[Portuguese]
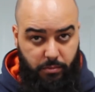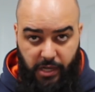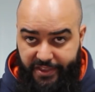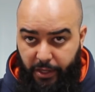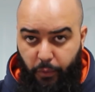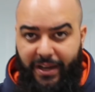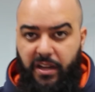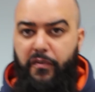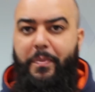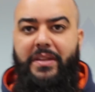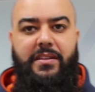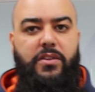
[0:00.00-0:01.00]
Cada um é
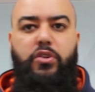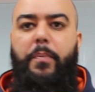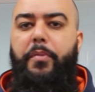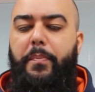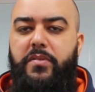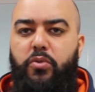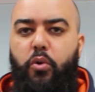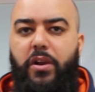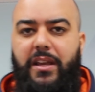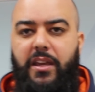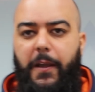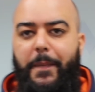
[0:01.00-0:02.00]
livre para ter a sua própria
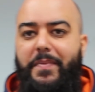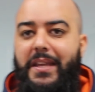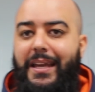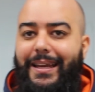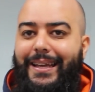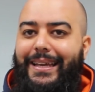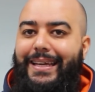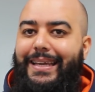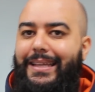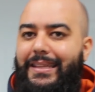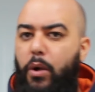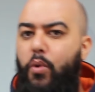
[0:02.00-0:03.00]
escolha aqui.
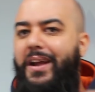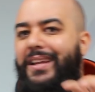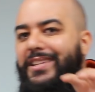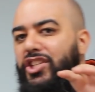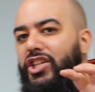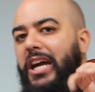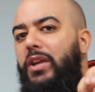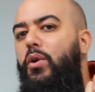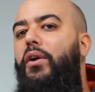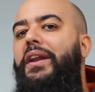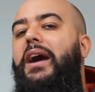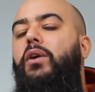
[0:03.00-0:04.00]
Então, o Cristiano
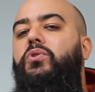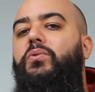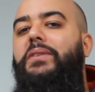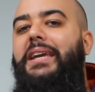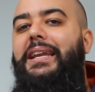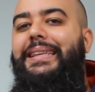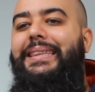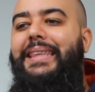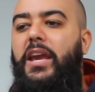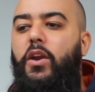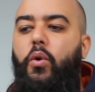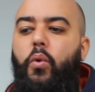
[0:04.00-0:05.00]
Ronaldo, ele
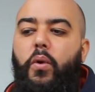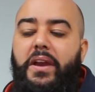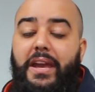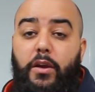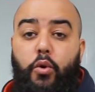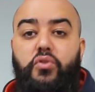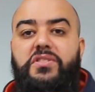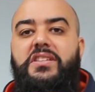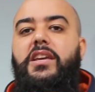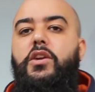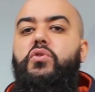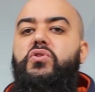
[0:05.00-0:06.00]
tem ele
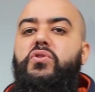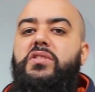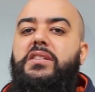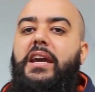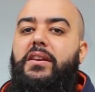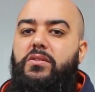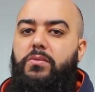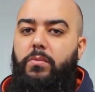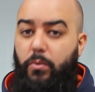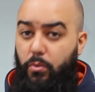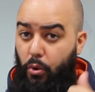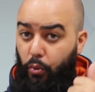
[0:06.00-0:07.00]
conseguiu
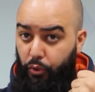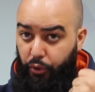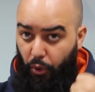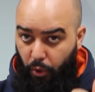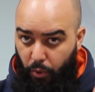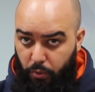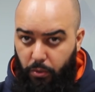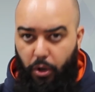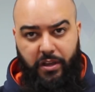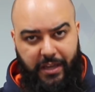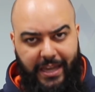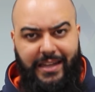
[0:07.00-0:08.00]
sucesso com o dom,
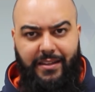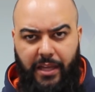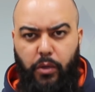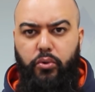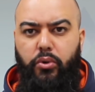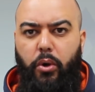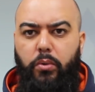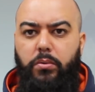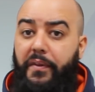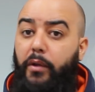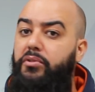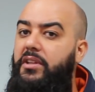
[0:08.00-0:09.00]
ok? Ele tem um dom,
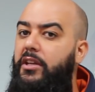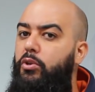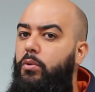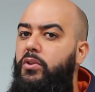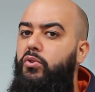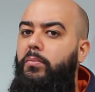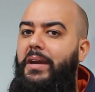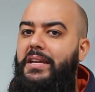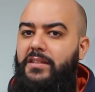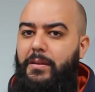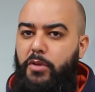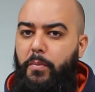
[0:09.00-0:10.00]
não tanto quanto o
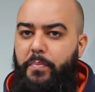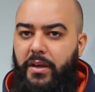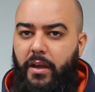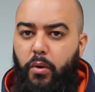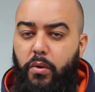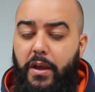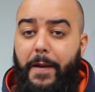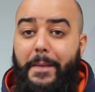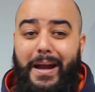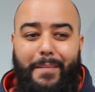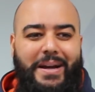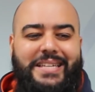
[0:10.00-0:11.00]
Messi, na minha opinião,
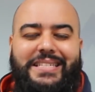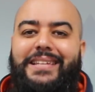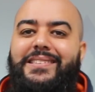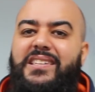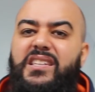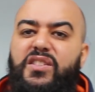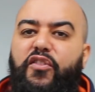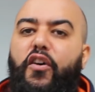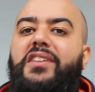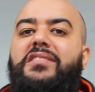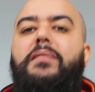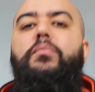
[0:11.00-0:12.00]
mas ele se
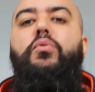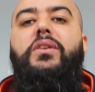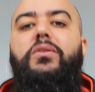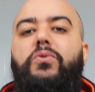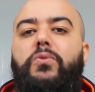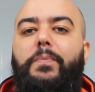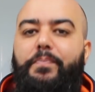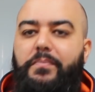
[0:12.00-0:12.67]
esforça muito.